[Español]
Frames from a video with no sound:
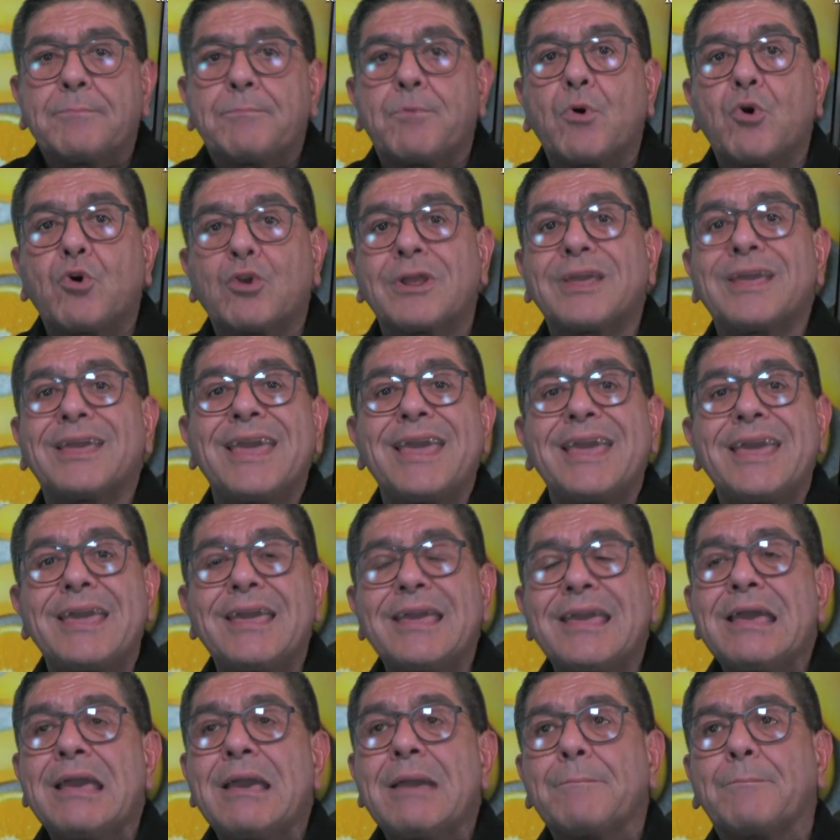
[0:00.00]
¿Por
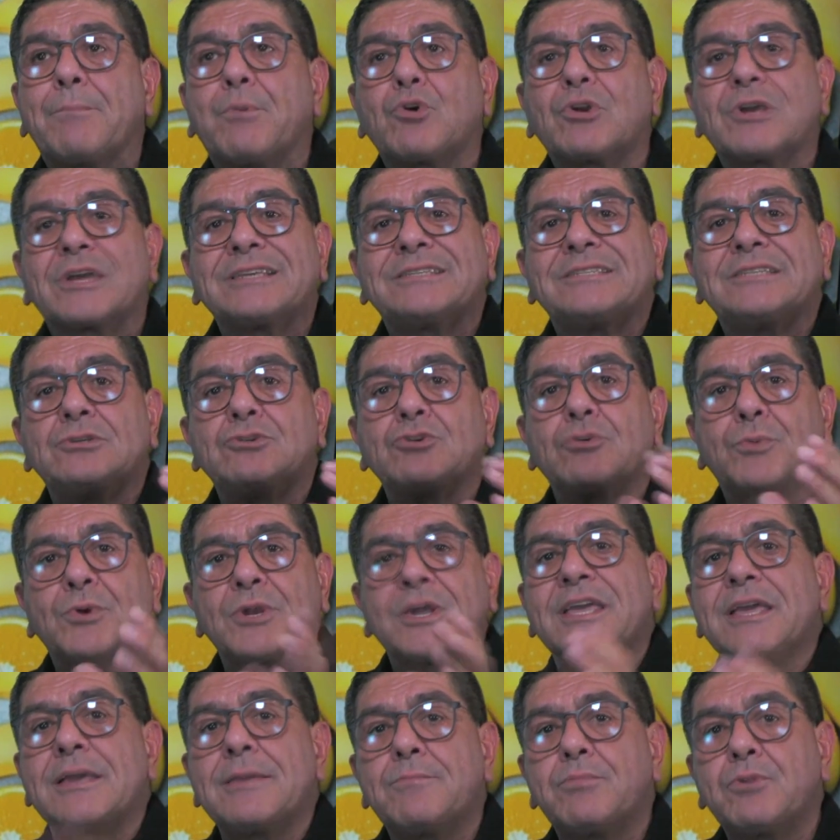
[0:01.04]
qué? Porque si yo, por
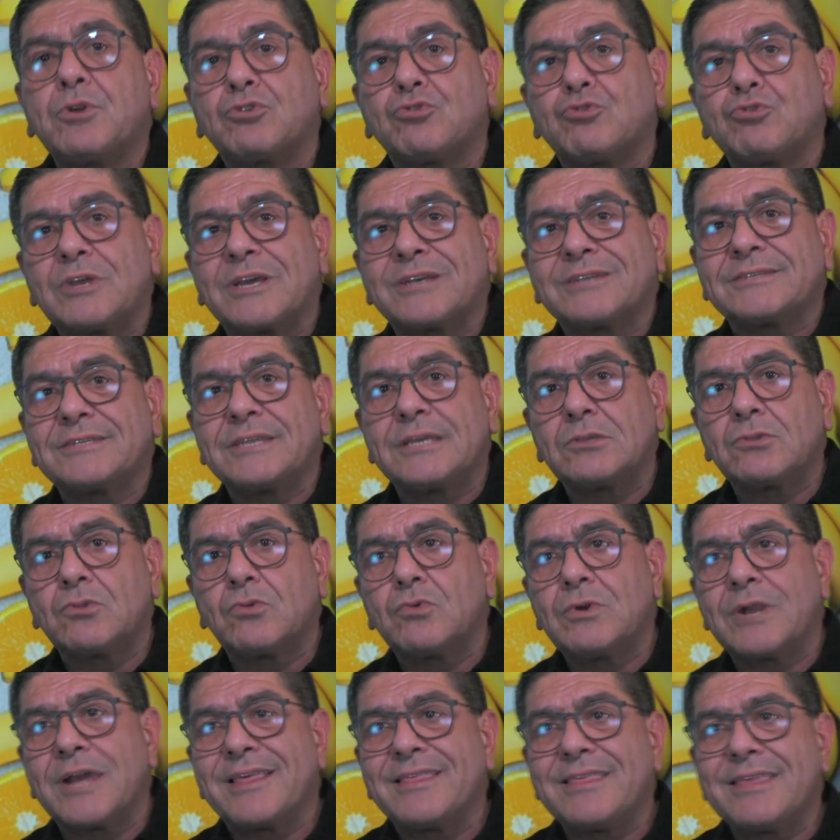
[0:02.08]
ejemplo, estoy haciendo
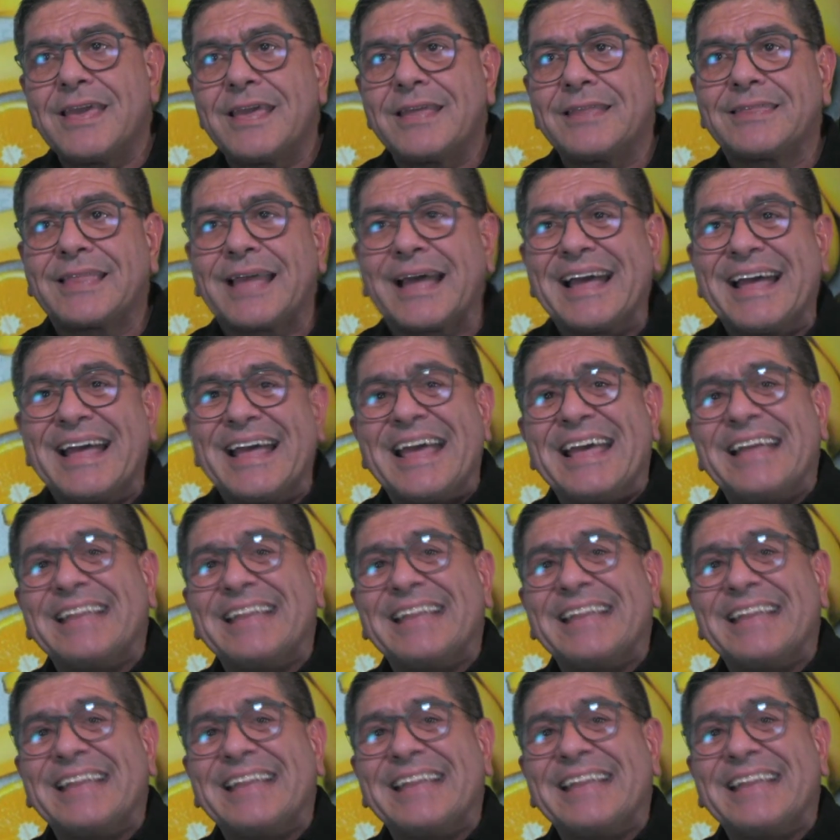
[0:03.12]
una dieta